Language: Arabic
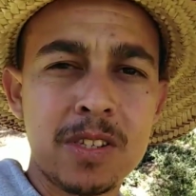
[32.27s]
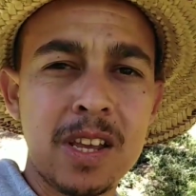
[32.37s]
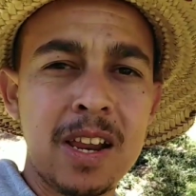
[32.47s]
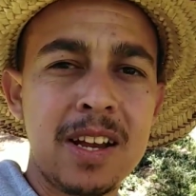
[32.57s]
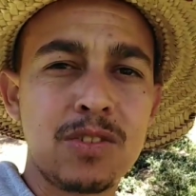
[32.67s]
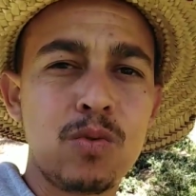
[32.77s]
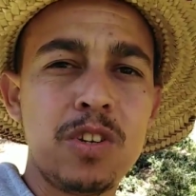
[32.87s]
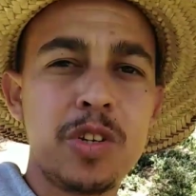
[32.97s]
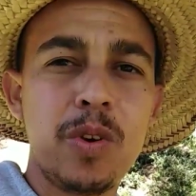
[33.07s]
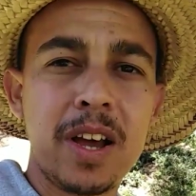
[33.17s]
كل
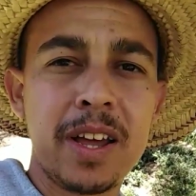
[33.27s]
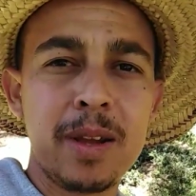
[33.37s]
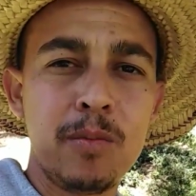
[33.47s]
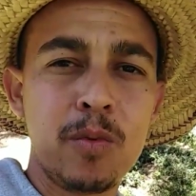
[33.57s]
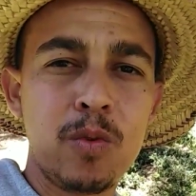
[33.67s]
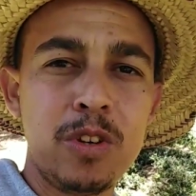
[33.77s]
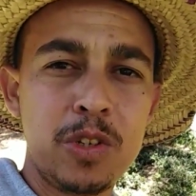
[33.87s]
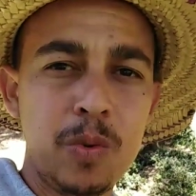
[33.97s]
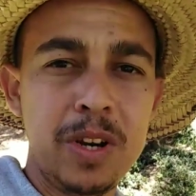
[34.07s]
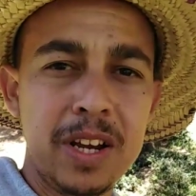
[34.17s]
كلشي ولا قريب
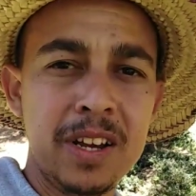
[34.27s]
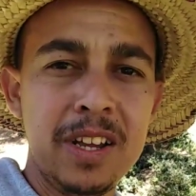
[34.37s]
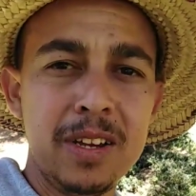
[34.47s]
كلشي ولا